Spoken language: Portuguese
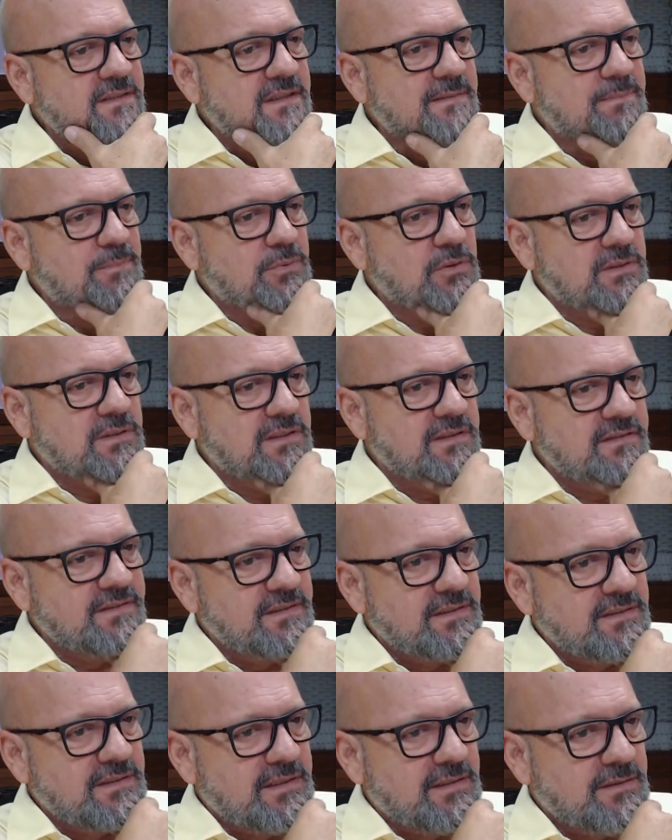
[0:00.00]
a
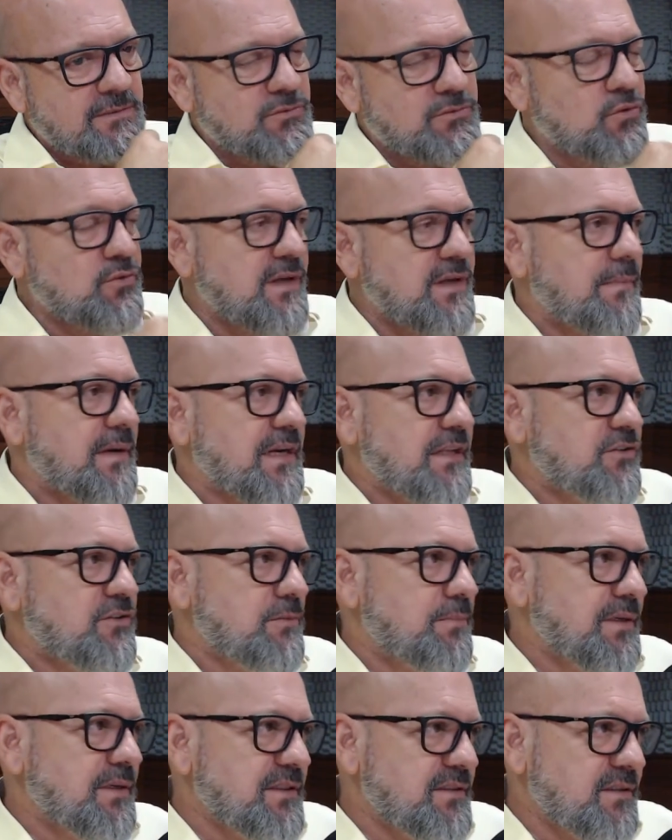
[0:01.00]
importância da José Maria de
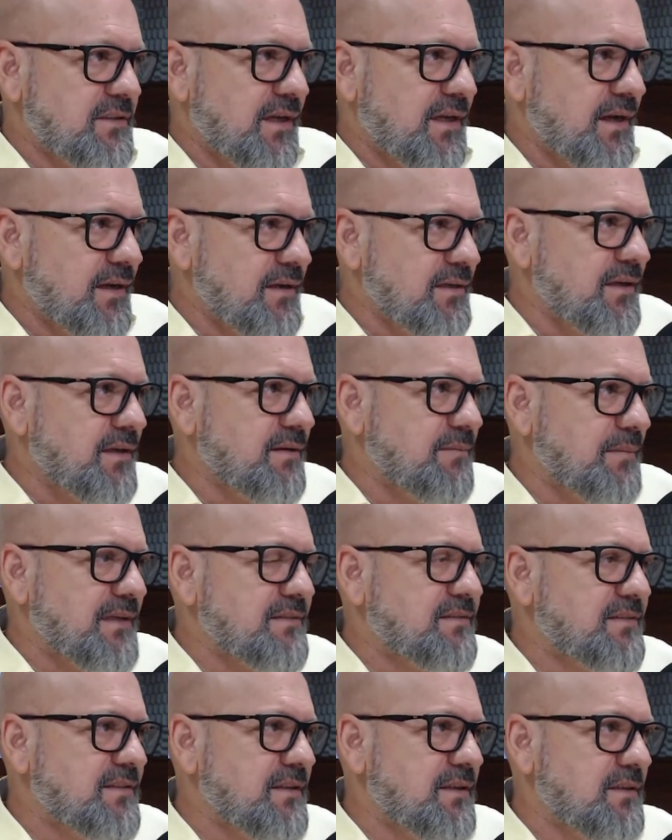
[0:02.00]
Brito e da Rainha
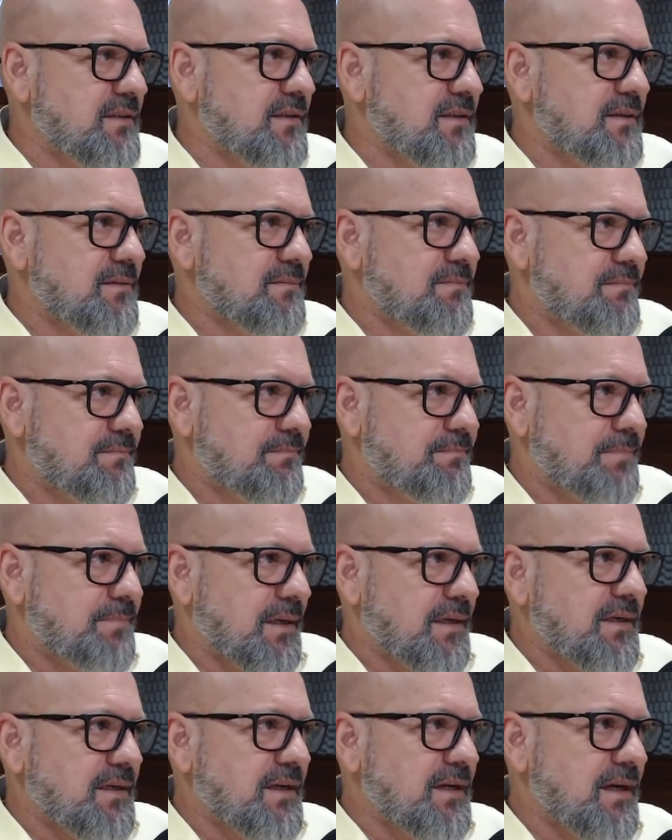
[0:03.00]
Mazilli, né?
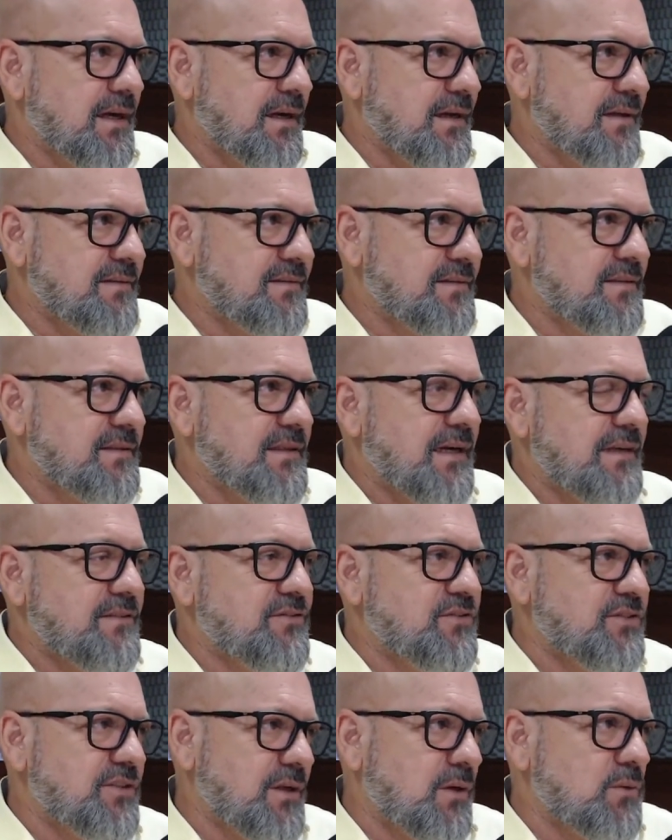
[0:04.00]
para ligar a cidade,
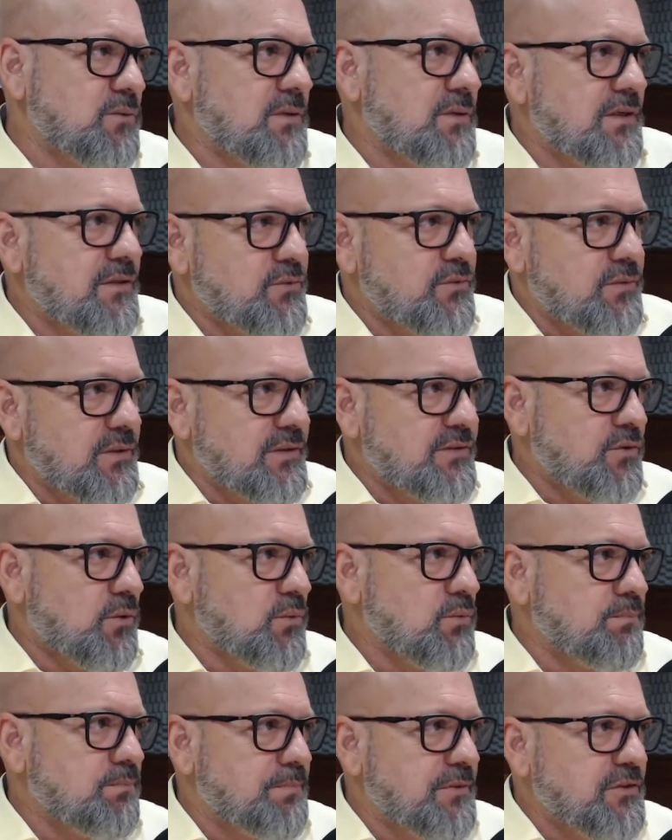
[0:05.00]
tirar o trânsito aí, de,
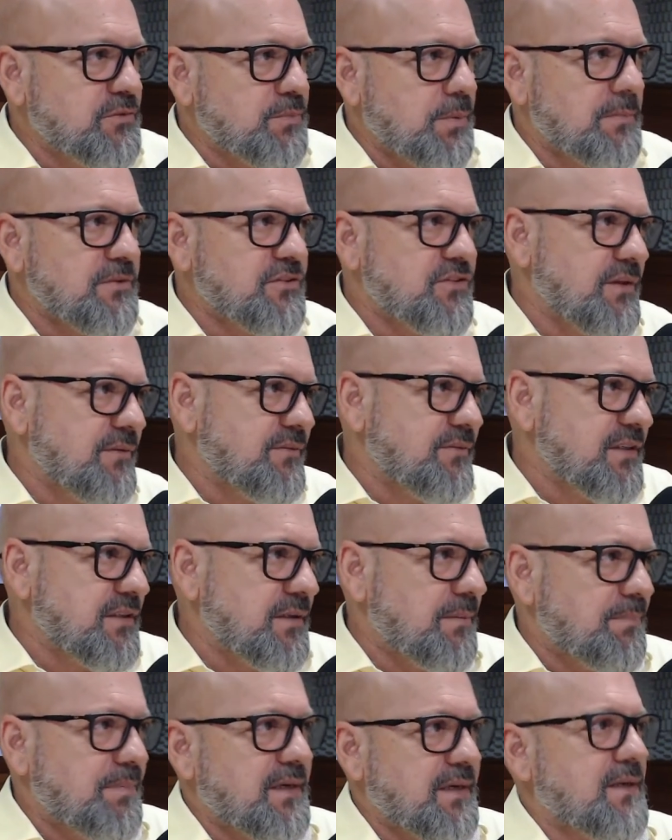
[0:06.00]
principalmente da
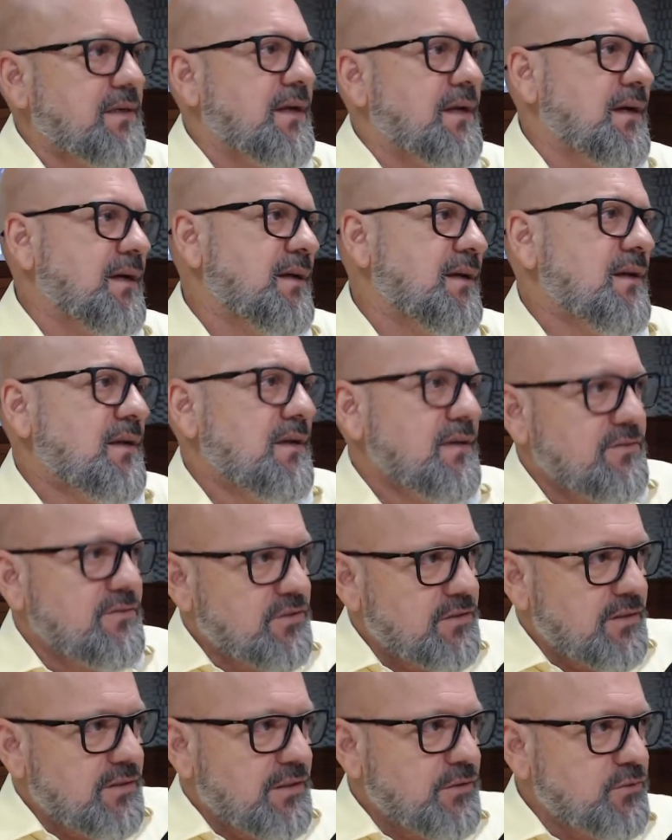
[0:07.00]
Avenida Paraná,
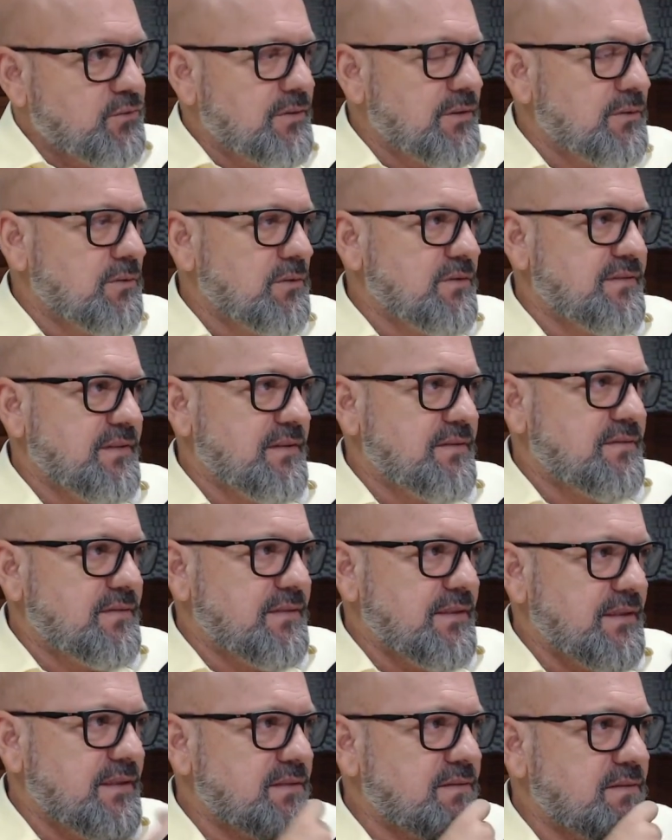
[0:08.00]
de trecho da
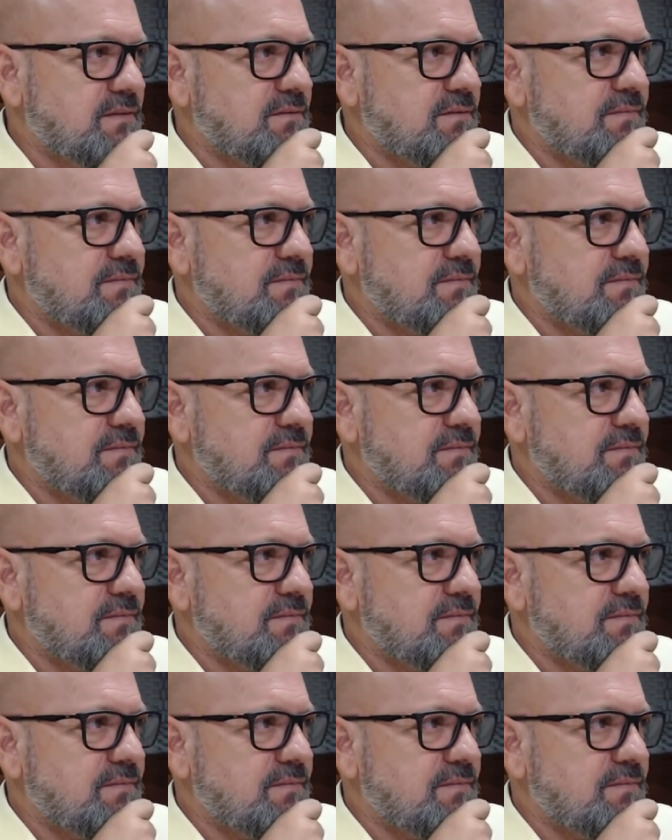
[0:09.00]
277, né?